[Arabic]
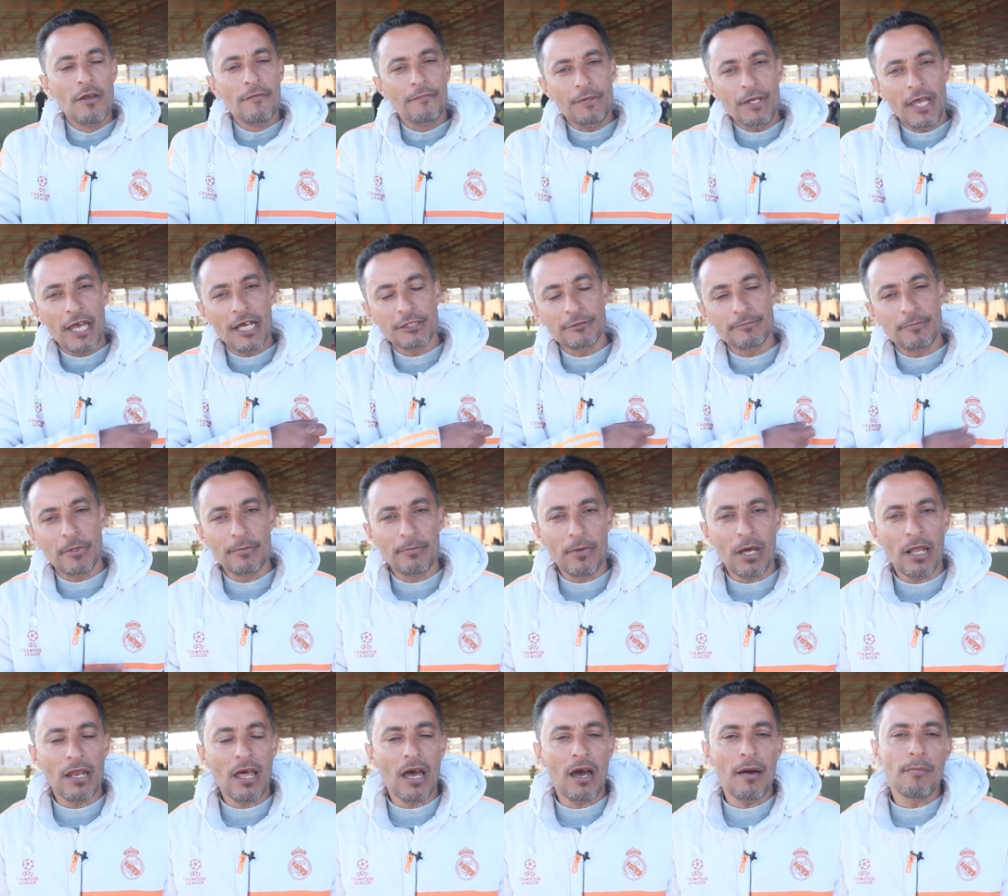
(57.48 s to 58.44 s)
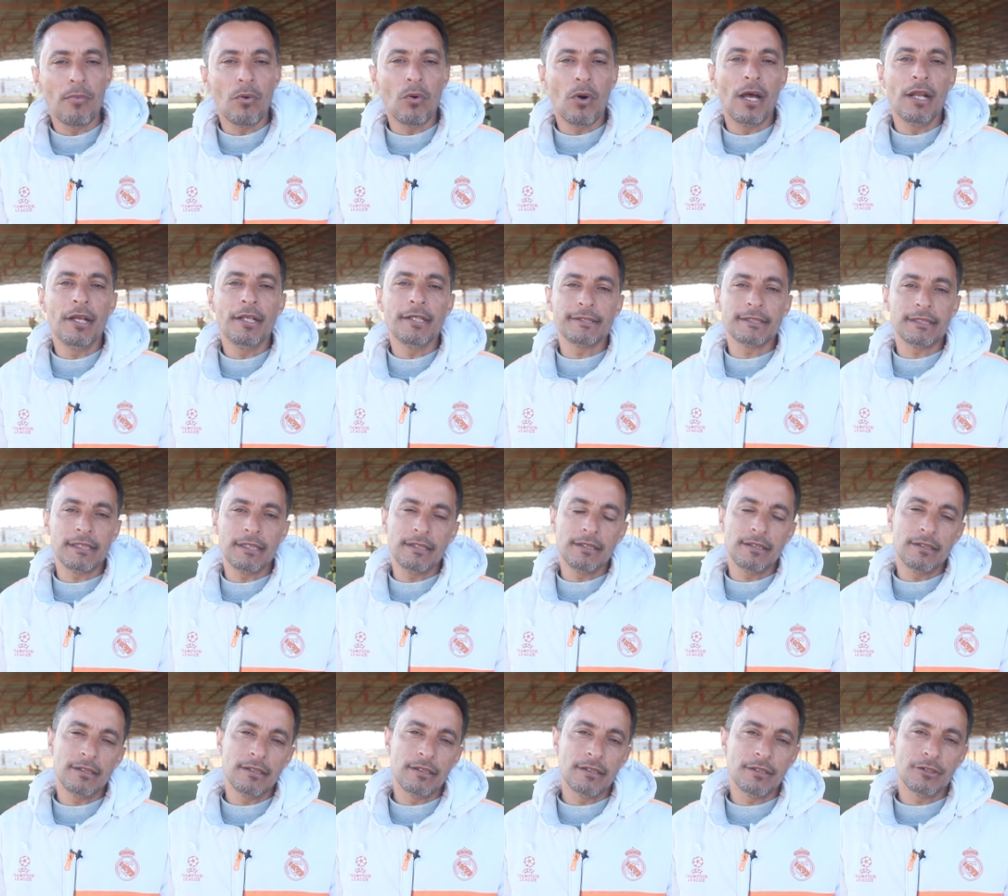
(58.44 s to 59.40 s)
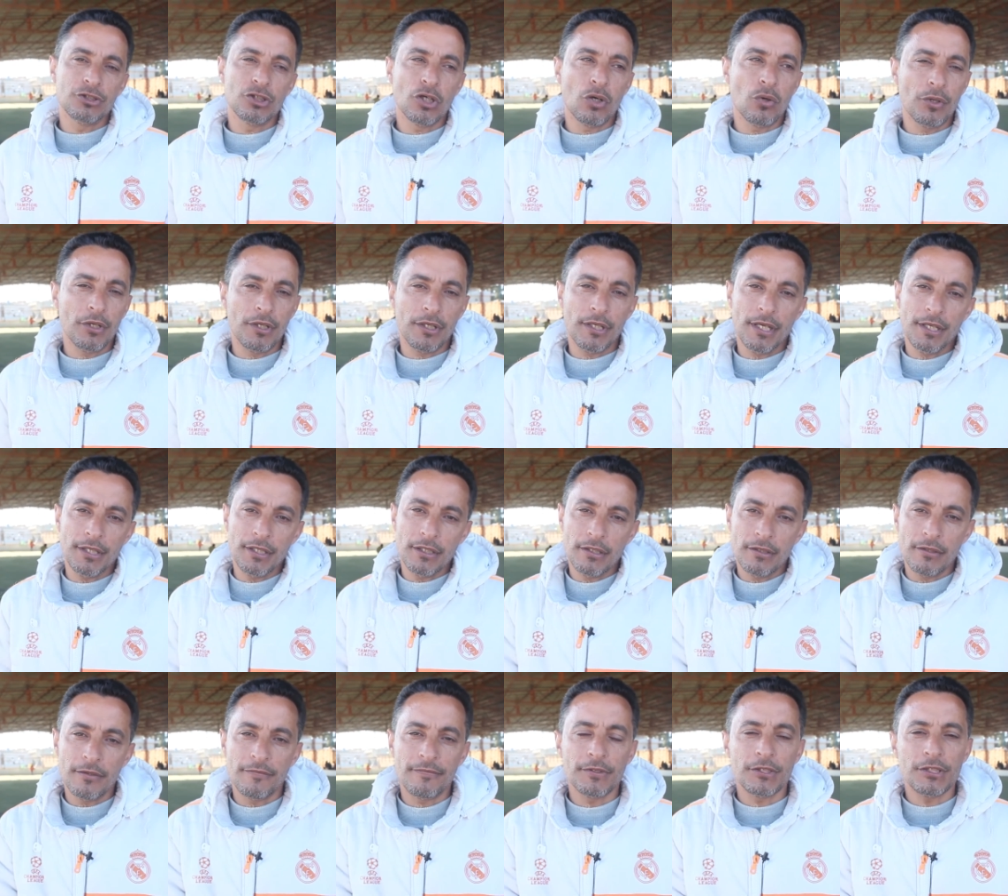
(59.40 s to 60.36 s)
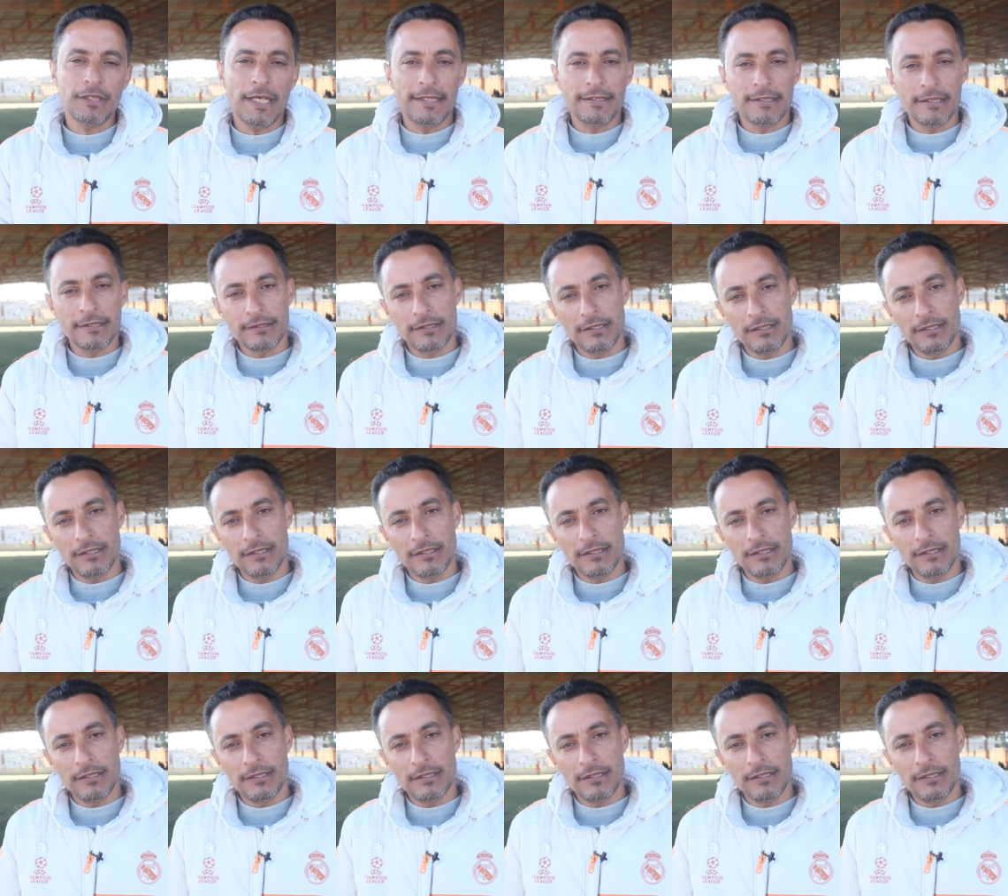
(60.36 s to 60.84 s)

في حجم الملعب واليه الدوري يعني في الاتحادات